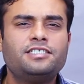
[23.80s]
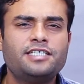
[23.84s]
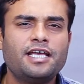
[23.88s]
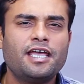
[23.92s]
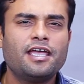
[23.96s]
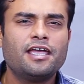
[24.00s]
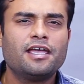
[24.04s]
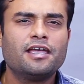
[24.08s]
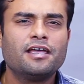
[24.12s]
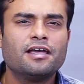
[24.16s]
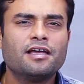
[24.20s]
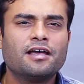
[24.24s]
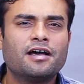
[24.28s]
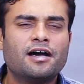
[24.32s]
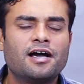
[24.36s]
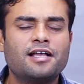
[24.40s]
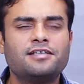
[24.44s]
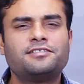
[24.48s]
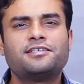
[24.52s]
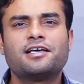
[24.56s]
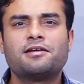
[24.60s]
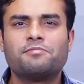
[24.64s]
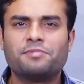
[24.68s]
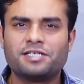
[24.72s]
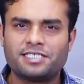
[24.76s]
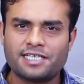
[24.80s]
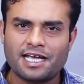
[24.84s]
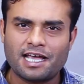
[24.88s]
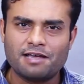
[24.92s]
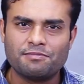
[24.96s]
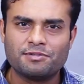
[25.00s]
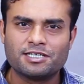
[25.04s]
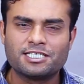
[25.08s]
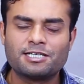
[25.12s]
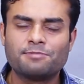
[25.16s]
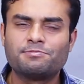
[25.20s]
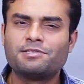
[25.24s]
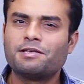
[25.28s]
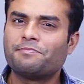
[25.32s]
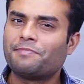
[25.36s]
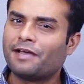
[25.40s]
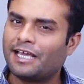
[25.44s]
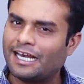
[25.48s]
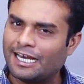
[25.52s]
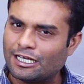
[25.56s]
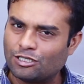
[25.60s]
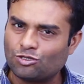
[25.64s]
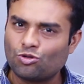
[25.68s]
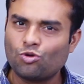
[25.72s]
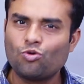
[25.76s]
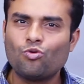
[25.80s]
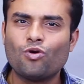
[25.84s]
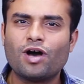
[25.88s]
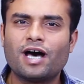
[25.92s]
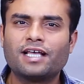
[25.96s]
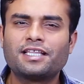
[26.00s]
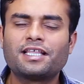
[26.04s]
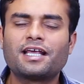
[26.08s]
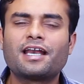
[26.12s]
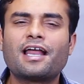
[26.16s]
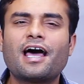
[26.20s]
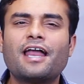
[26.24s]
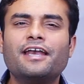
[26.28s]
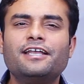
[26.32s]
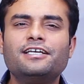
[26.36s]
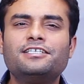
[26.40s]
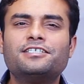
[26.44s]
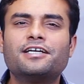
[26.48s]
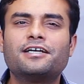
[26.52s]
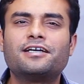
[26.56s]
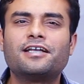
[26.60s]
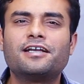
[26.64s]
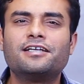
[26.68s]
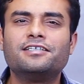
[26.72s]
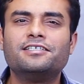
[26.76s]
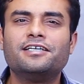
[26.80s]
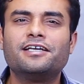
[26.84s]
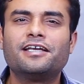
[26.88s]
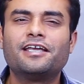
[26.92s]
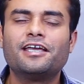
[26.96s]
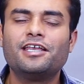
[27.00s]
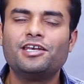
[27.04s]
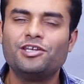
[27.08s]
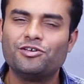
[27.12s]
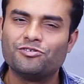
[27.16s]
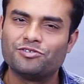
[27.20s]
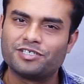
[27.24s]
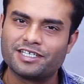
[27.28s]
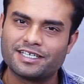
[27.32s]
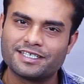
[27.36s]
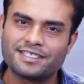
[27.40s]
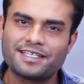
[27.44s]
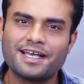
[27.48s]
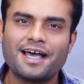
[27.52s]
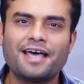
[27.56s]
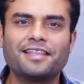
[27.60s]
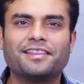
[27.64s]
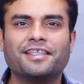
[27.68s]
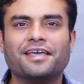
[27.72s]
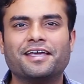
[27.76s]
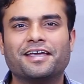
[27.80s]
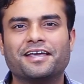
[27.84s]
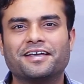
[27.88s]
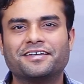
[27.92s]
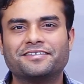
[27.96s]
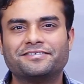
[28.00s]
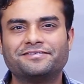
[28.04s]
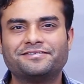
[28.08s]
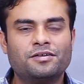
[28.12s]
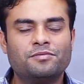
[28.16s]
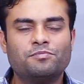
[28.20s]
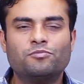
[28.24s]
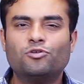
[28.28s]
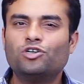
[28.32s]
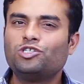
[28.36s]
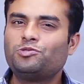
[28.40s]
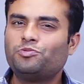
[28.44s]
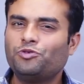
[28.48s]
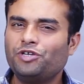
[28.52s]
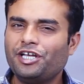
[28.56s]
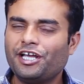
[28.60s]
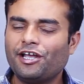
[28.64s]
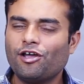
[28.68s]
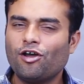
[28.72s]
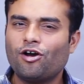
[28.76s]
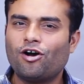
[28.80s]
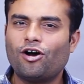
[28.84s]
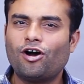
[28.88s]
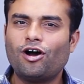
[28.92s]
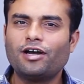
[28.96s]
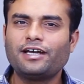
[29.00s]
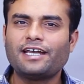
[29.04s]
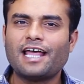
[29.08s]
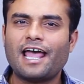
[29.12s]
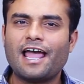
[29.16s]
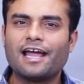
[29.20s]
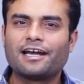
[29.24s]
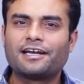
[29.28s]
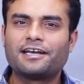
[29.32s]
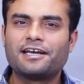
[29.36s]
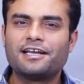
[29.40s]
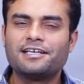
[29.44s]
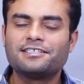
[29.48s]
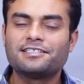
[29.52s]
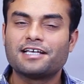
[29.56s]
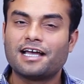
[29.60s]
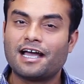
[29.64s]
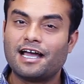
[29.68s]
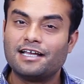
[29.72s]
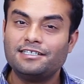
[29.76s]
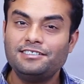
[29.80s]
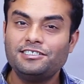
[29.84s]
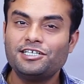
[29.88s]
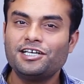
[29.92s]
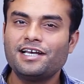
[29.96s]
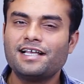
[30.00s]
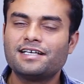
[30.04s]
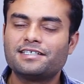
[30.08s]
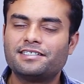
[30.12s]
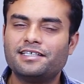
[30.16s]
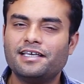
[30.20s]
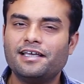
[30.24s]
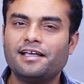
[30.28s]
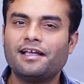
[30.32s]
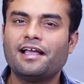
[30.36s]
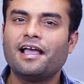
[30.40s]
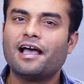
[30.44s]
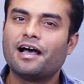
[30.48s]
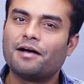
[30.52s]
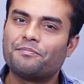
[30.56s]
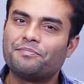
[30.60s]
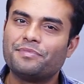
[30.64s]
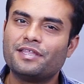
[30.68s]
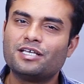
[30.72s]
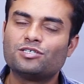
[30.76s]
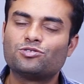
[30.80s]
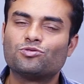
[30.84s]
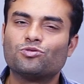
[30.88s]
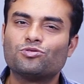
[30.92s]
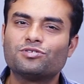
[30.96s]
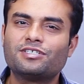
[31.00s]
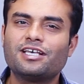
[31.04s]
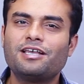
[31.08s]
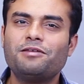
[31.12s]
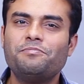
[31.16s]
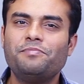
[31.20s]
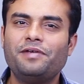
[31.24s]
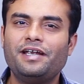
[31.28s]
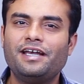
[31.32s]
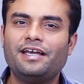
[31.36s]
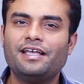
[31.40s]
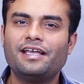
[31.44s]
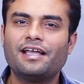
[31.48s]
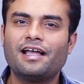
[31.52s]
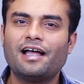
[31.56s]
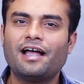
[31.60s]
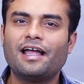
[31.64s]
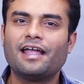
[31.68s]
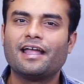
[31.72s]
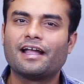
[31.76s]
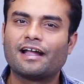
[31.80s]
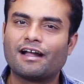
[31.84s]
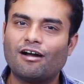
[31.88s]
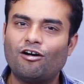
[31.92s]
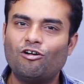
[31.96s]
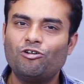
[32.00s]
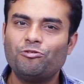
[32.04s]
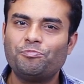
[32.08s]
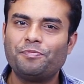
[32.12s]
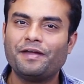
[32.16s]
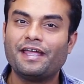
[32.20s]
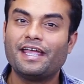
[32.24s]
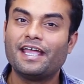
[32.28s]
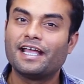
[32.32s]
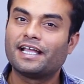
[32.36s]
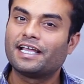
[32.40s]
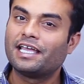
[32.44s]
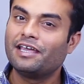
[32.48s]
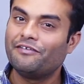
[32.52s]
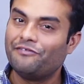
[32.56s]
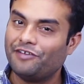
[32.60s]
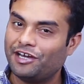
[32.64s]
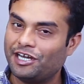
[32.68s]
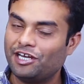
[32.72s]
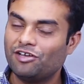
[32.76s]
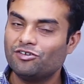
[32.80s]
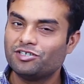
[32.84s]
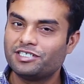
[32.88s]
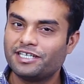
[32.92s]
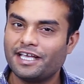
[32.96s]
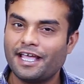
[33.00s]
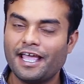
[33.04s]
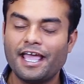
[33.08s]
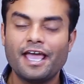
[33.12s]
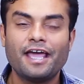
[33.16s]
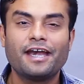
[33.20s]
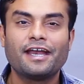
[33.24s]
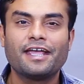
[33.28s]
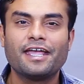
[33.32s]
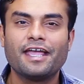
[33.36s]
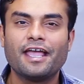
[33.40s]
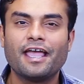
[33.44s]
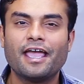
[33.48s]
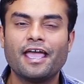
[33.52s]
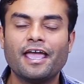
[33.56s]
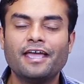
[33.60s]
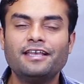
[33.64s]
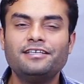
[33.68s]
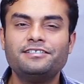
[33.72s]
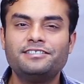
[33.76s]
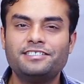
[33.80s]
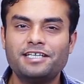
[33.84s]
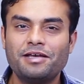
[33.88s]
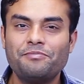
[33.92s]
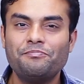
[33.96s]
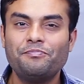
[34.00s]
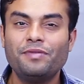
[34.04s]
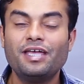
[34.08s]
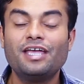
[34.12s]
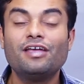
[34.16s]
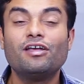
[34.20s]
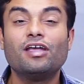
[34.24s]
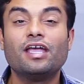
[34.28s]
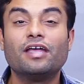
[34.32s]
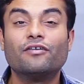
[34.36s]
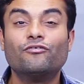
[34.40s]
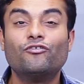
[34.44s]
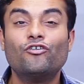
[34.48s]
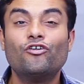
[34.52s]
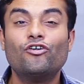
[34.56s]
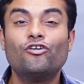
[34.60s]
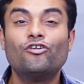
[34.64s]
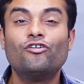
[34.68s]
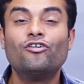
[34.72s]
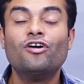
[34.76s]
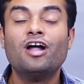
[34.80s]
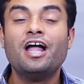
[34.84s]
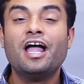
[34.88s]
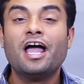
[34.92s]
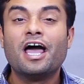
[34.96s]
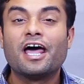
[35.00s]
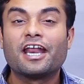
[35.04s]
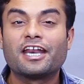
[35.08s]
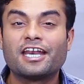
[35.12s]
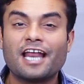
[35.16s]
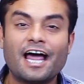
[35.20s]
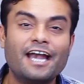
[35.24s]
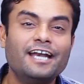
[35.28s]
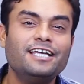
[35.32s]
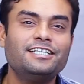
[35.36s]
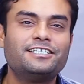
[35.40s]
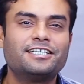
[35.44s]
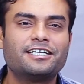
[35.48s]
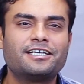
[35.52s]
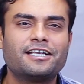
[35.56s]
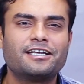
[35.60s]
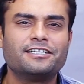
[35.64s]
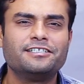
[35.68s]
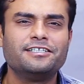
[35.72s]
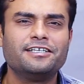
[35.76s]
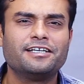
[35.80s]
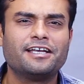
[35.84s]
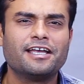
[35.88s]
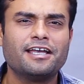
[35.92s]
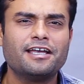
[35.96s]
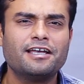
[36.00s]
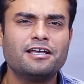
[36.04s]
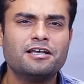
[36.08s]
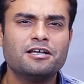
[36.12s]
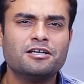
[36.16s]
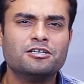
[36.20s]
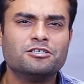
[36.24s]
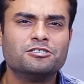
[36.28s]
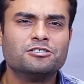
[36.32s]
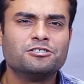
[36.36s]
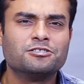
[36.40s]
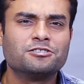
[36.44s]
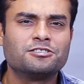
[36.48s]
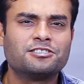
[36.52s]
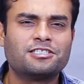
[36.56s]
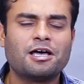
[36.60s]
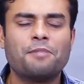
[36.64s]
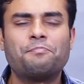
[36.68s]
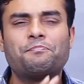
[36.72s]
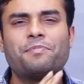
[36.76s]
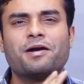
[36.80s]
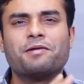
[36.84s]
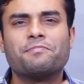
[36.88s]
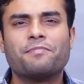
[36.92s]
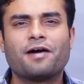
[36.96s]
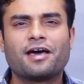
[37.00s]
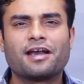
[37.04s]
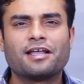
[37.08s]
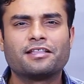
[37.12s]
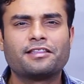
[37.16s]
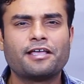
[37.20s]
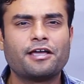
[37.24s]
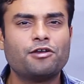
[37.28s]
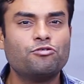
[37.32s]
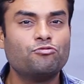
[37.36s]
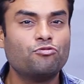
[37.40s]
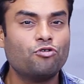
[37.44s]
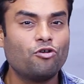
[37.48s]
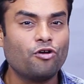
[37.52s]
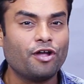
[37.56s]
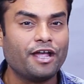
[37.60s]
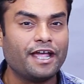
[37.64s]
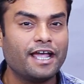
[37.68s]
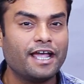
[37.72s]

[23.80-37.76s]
जे हलचल मचाए बस सबसे पहले शुरुआत रानी चटर्जी के न्यूज के साथ है भोजपुरी के हॉट एक्ट्रेस अंजना सिंह अपने सोशल मीडिया अकाउंट पे एक वीडियो शेयर किए हैं जिनमें वो रानी चटर्जी के थप्पड़ मारा था वो